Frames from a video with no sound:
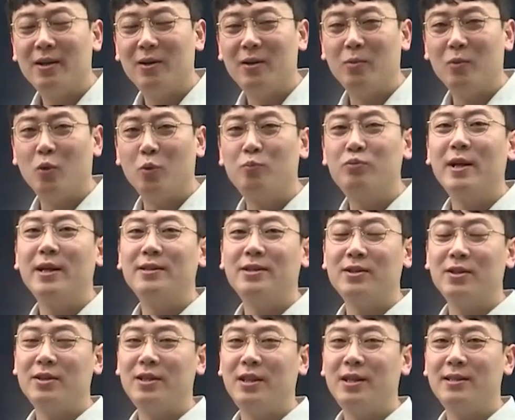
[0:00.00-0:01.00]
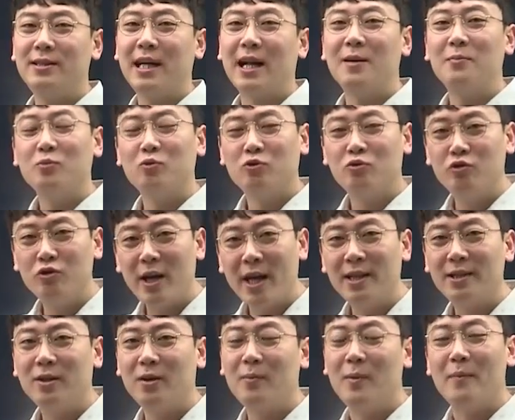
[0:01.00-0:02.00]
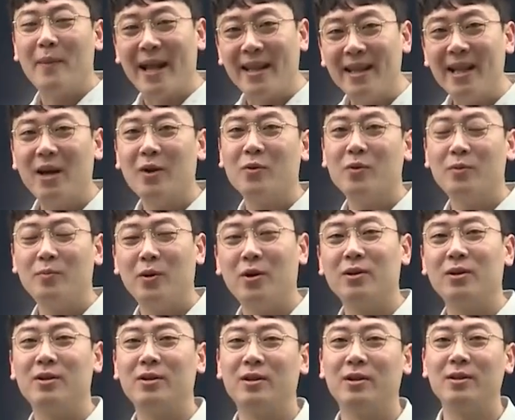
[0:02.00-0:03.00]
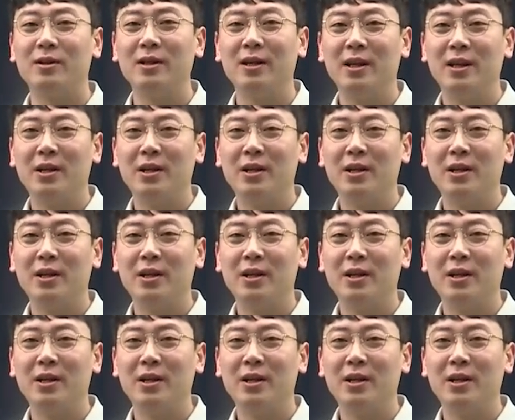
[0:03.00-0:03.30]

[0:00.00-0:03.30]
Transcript: 어, 오프라인 스터디 사람 구해서 뭐 만나고 뭐 이런 거